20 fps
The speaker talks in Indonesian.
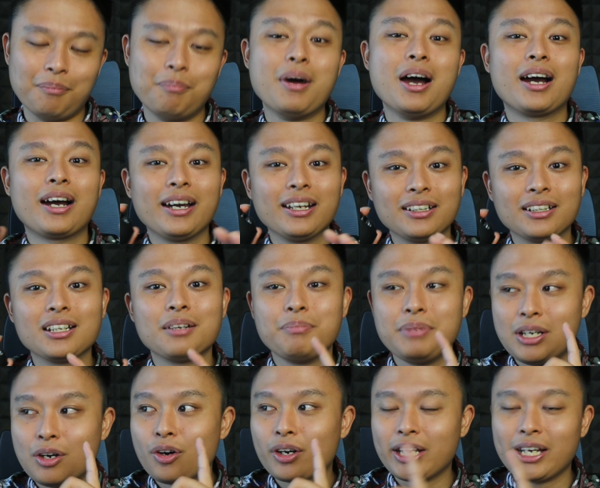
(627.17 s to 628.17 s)
bahkan
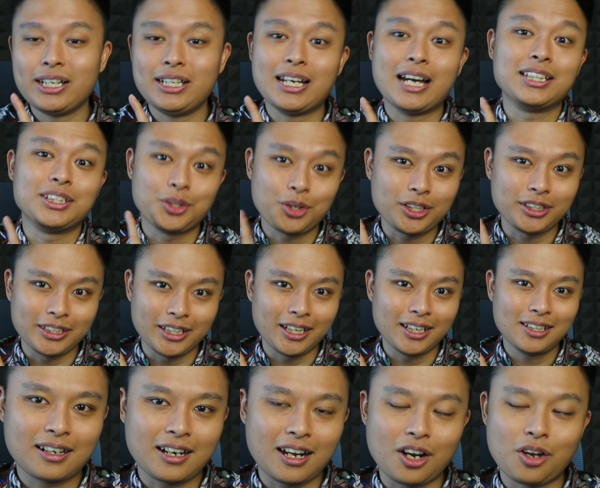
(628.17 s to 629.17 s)
lebih oke okay di Android
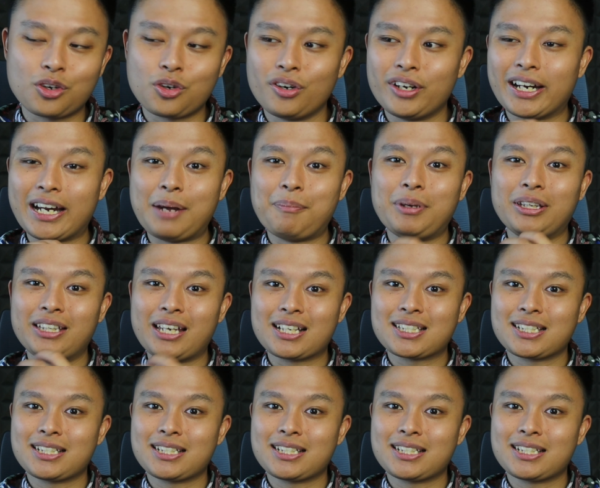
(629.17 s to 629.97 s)
ya, kalau kodek aptX